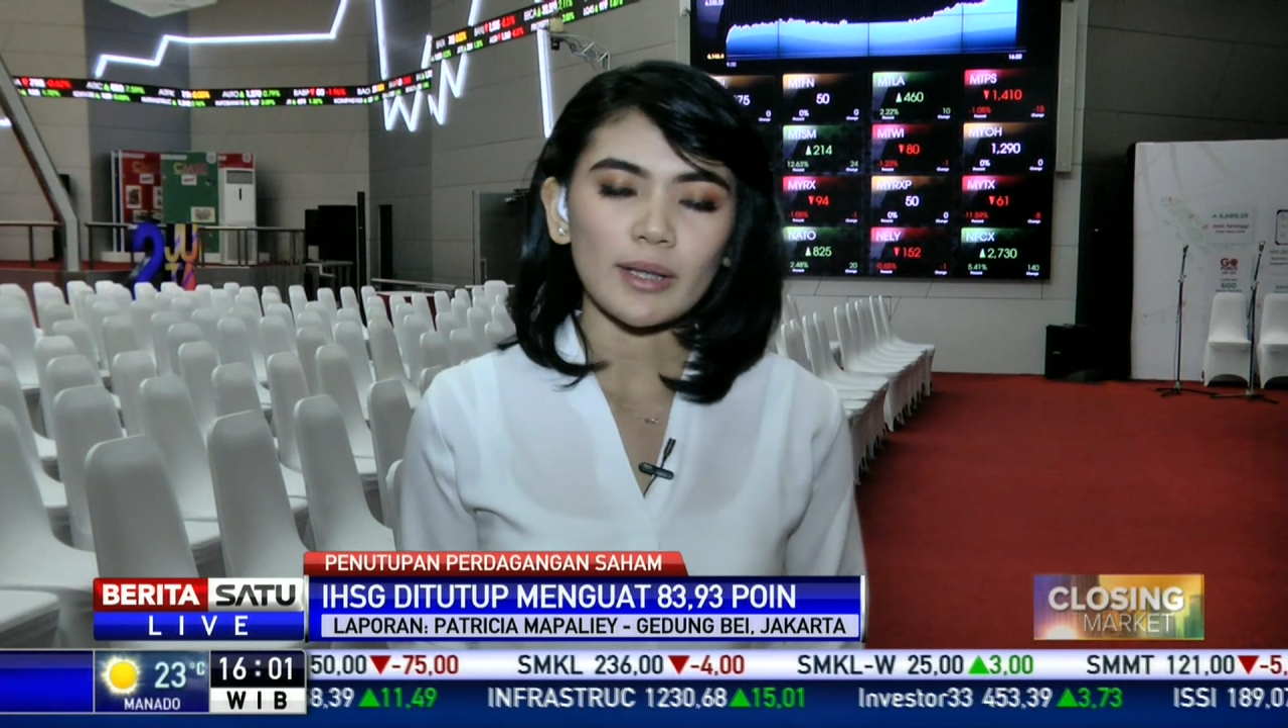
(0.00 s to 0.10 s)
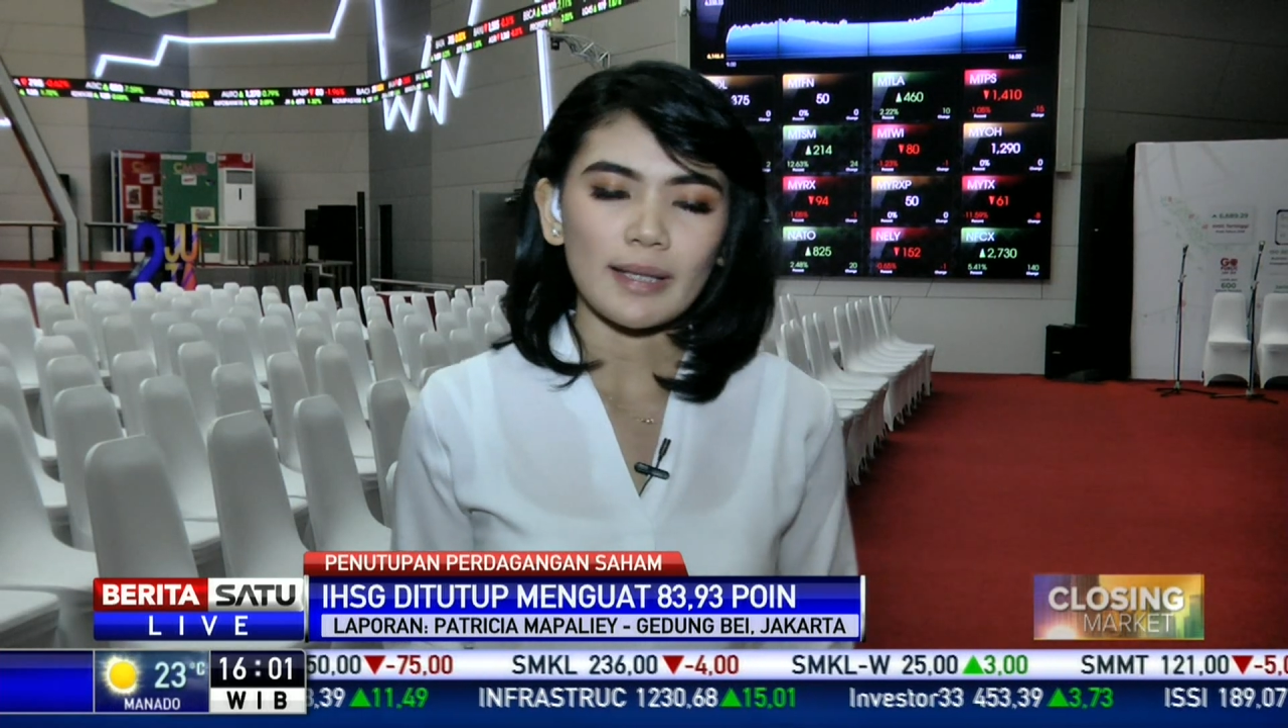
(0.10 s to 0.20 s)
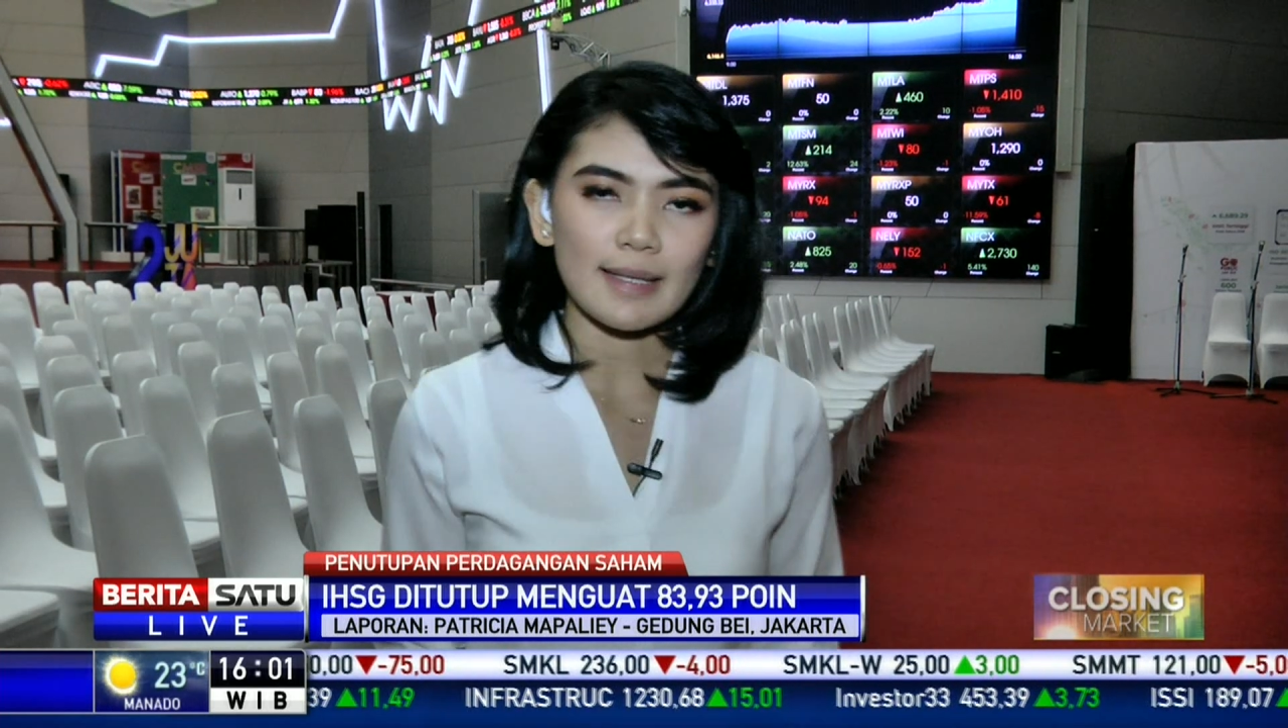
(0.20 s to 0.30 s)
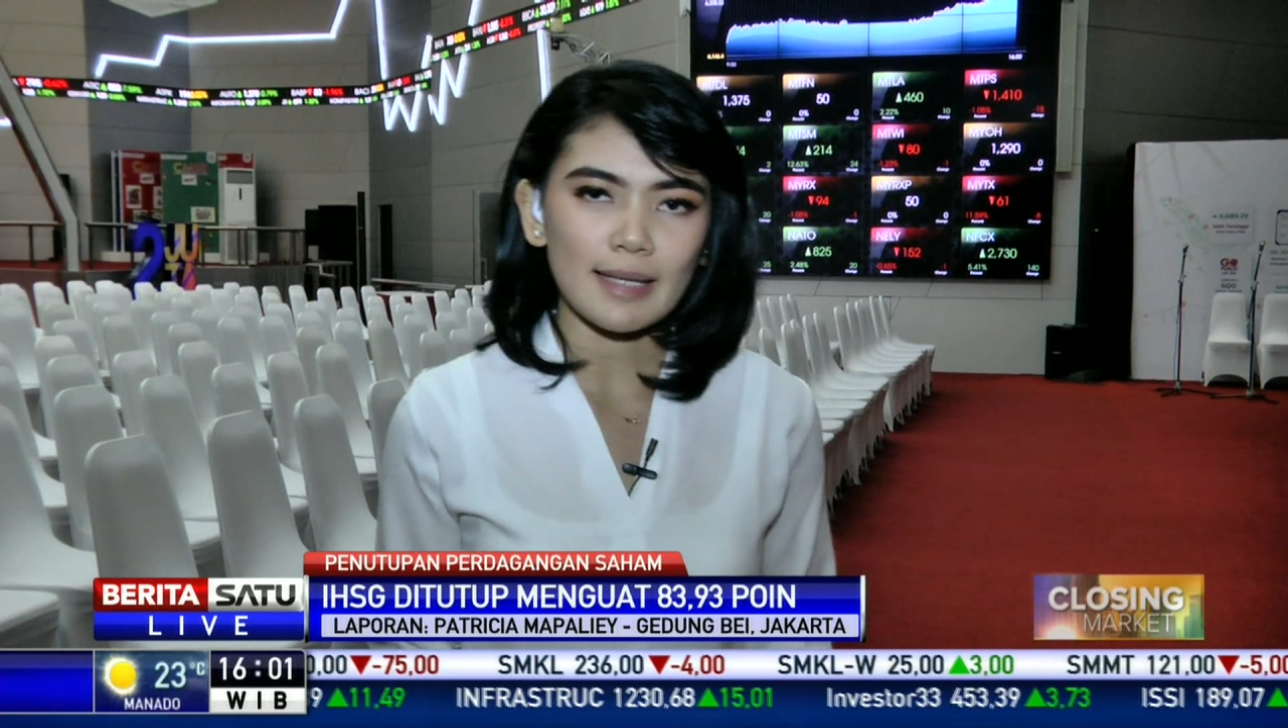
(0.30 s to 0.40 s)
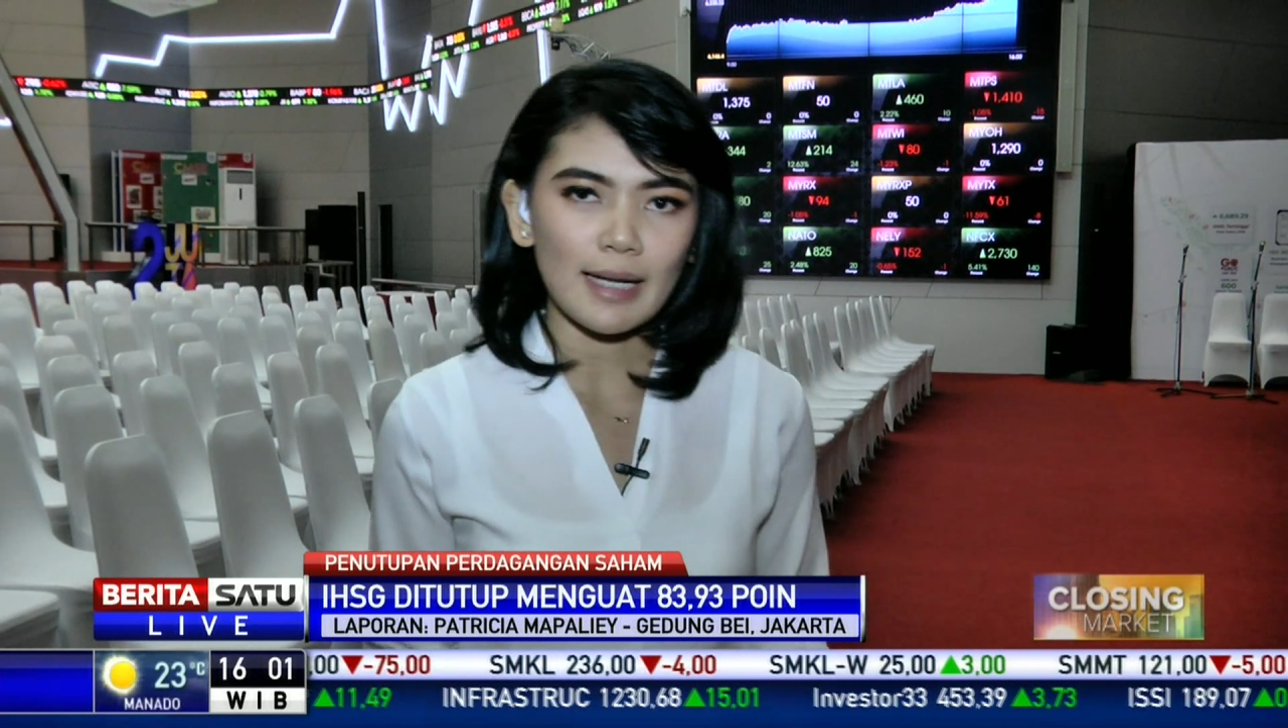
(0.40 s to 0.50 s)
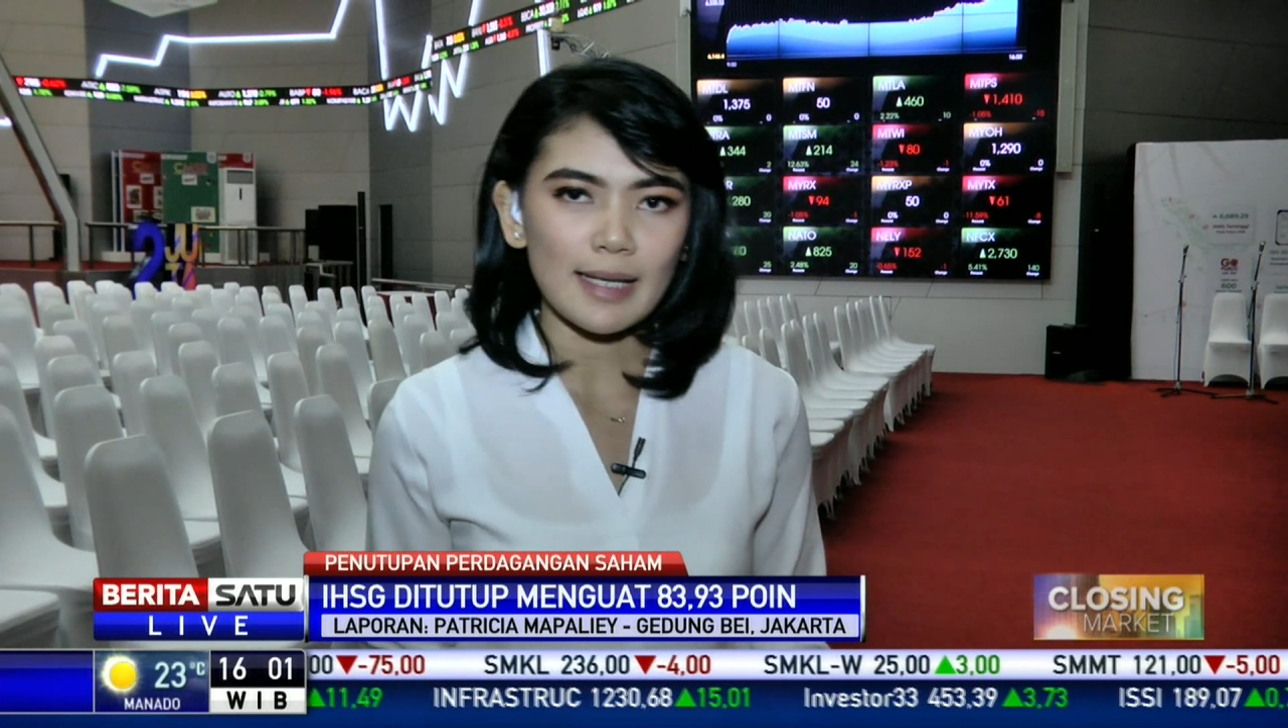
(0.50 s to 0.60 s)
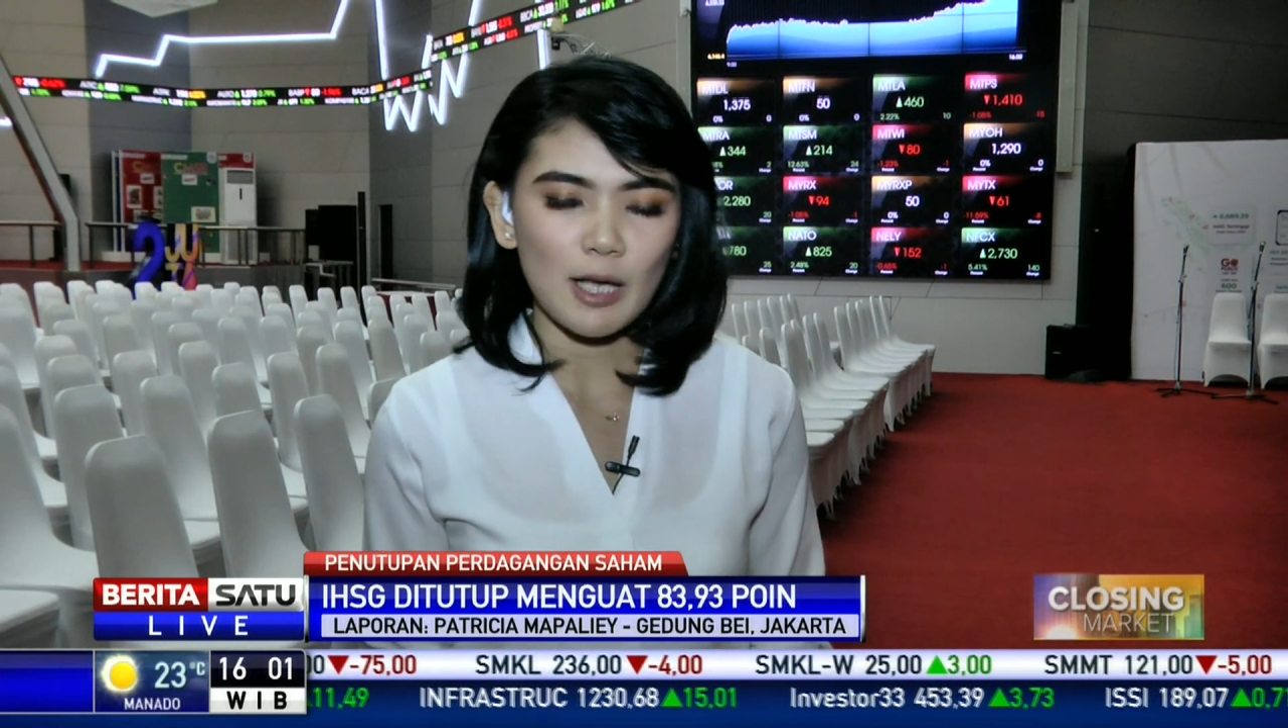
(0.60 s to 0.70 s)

membuat indeks